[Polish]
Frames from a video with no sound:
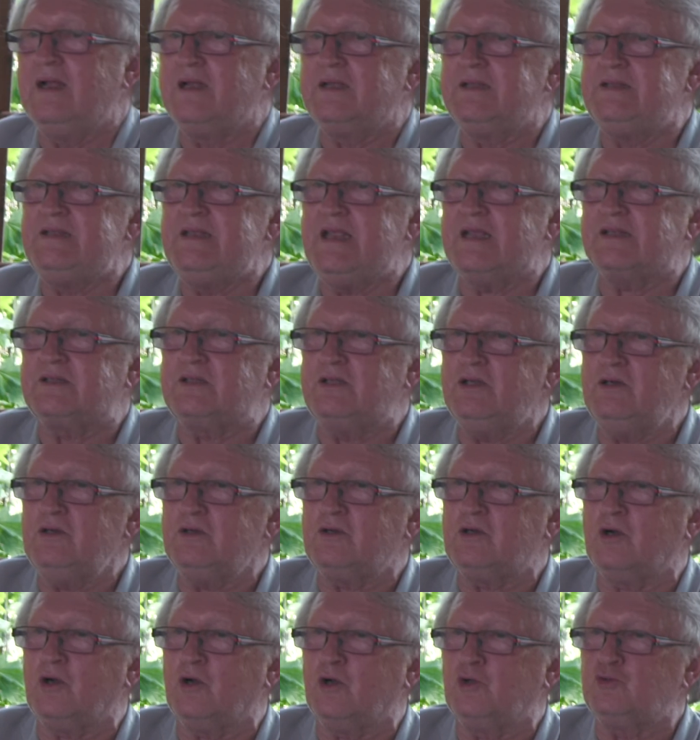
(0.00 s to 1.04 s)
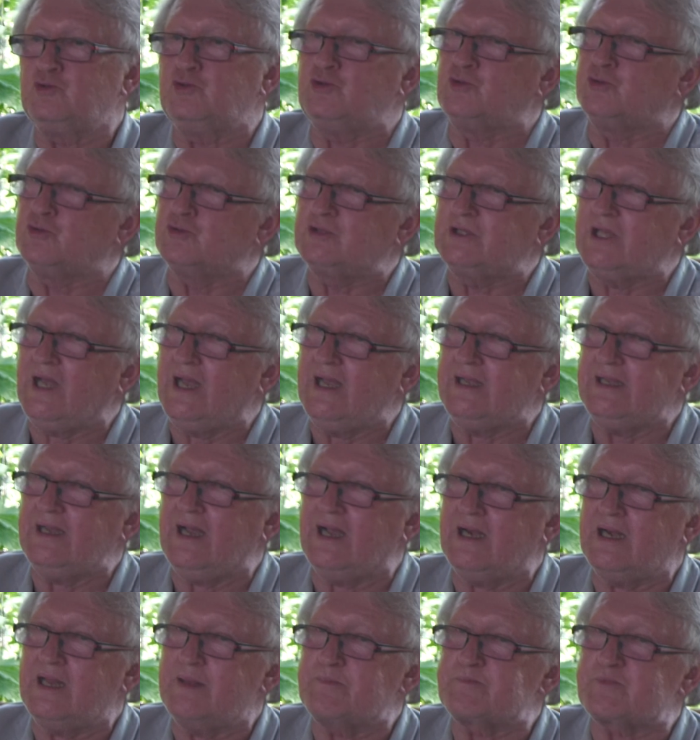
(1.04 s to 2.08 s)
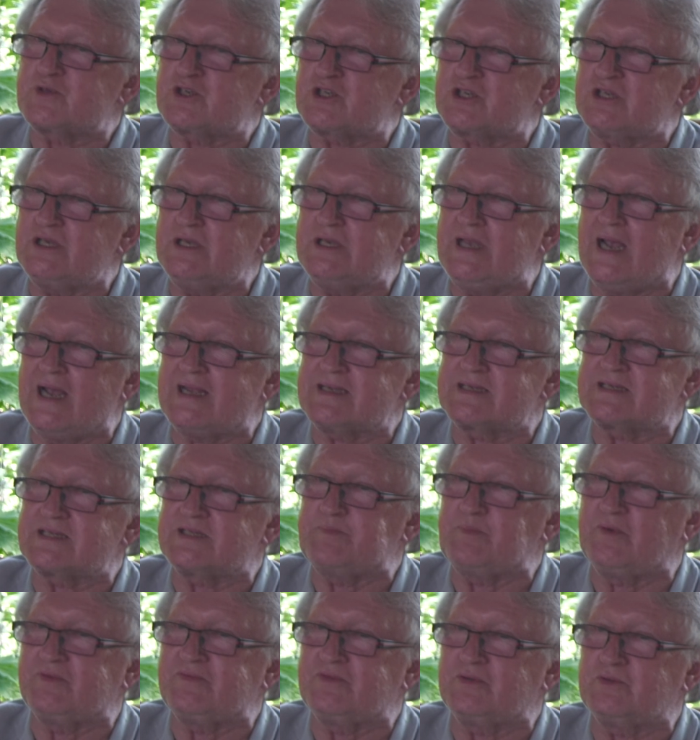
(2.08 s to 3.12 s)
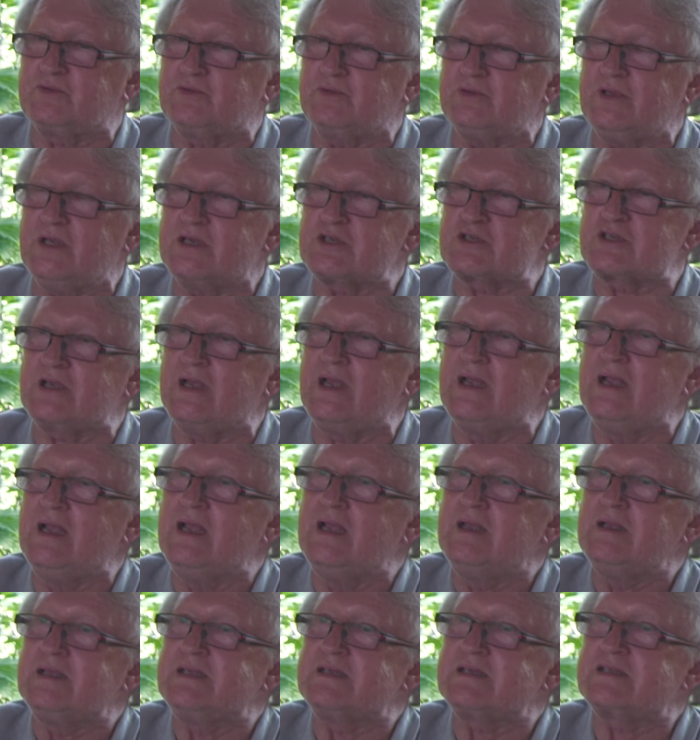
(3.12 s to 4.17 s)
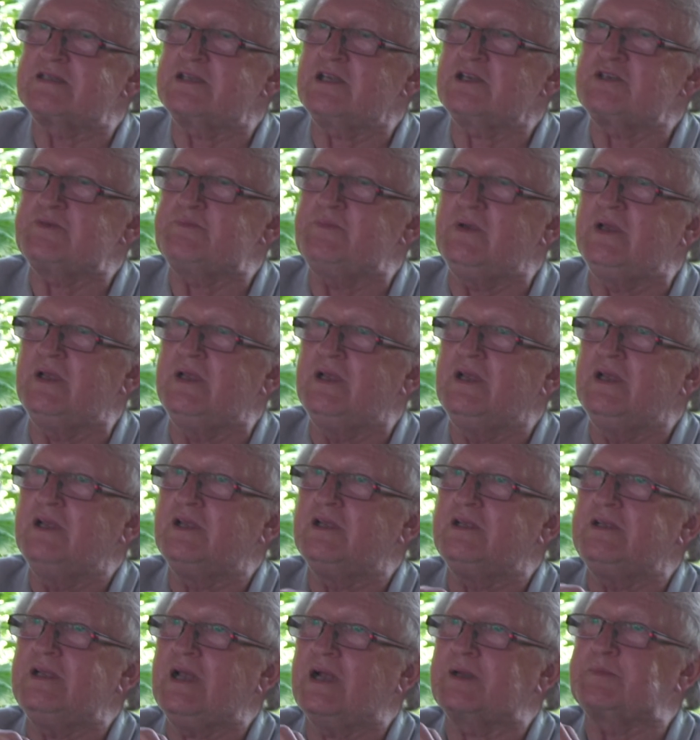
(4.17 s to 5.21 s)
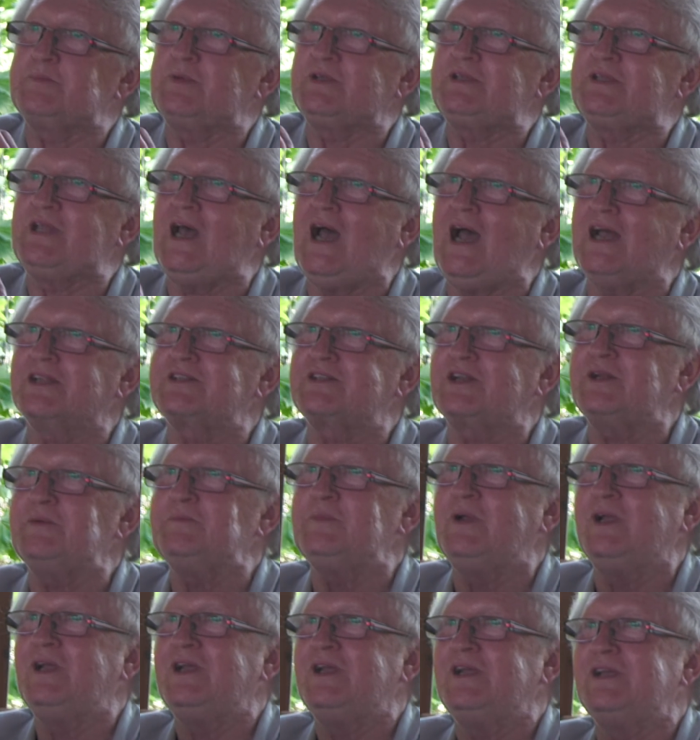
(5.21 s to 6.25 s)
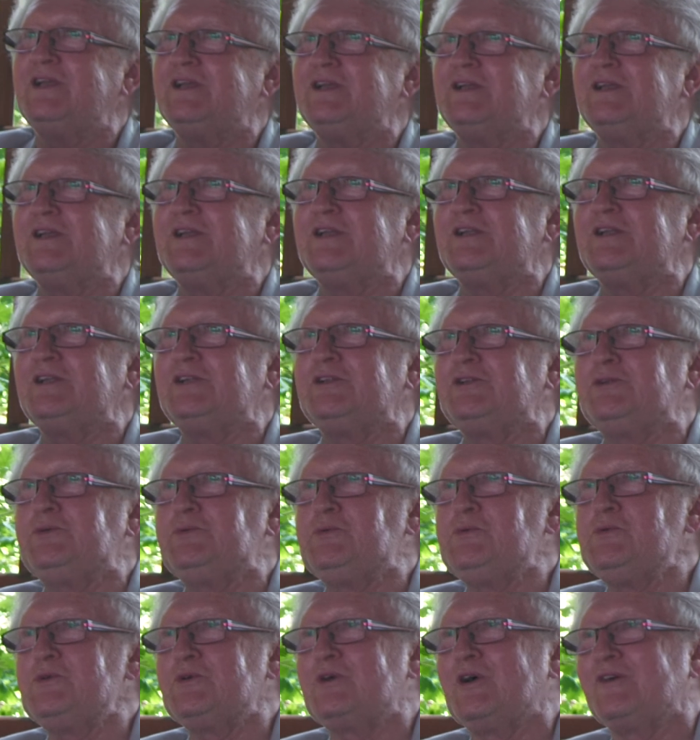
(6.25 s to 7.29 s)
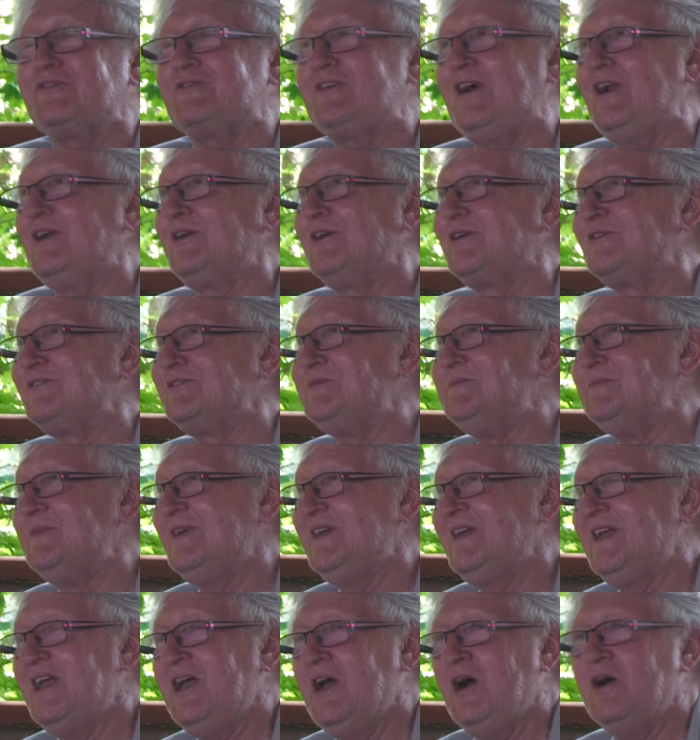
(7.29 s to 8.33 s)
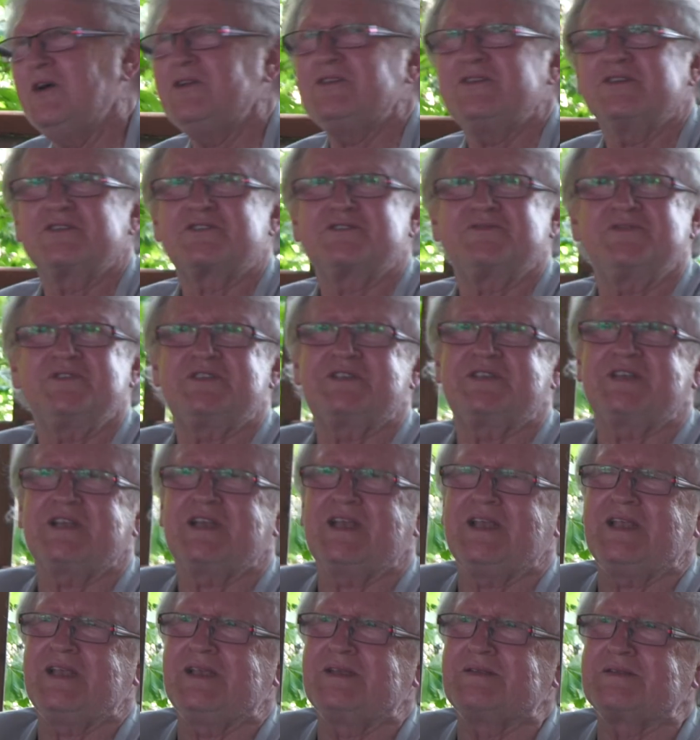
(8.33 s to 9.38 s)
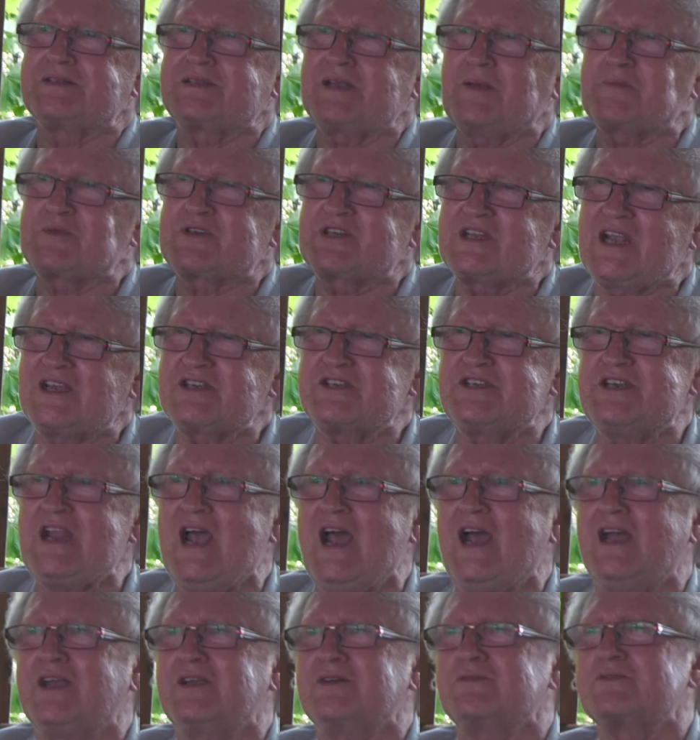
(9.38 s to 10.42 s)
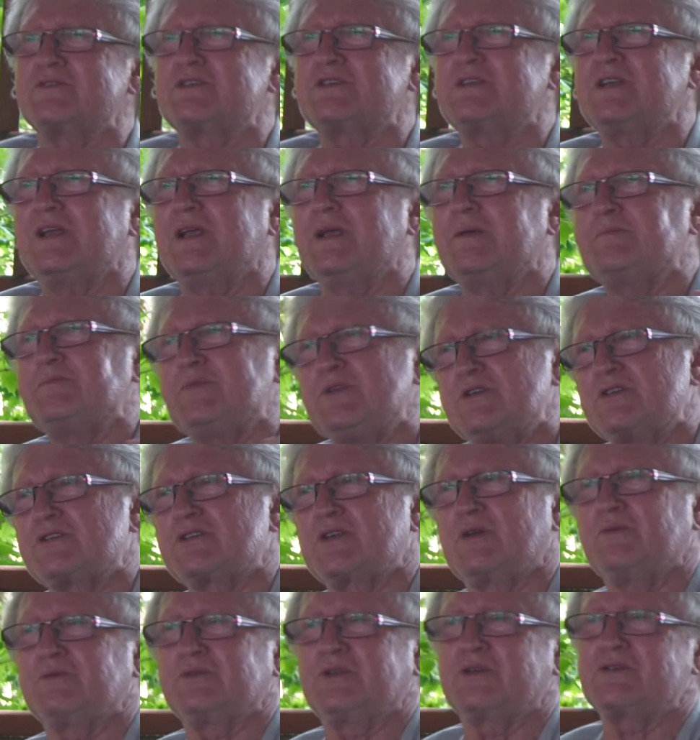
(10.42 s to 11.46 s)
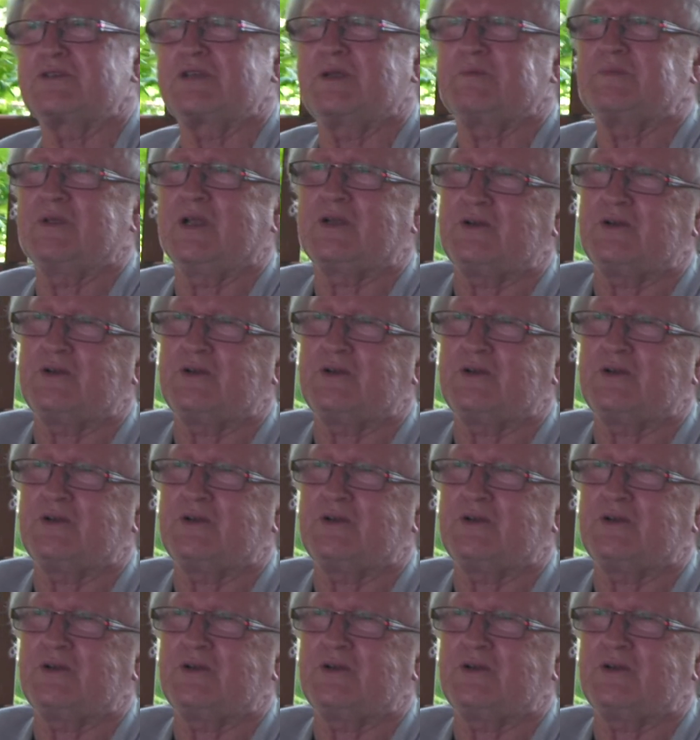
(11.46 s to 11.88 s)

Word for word: nie tylko tutaj, ale przyjazd powoduje, że jesteśmy jakby teatrem y, długofalowym. Oni oczywiście zaprzyjaźniają się, piszą do siebie,